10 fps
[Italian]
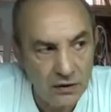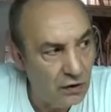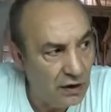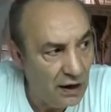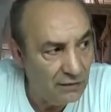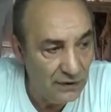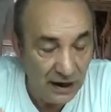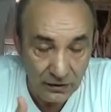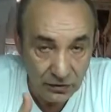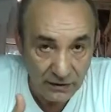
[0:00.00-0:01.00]
o
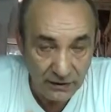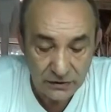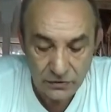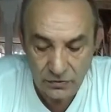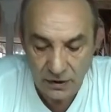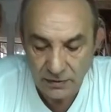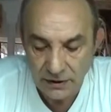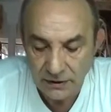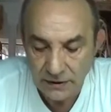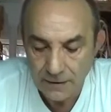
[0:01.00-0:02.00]
allora aveva
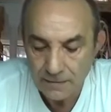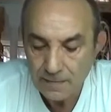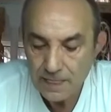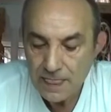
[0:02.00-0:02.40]
sicuramente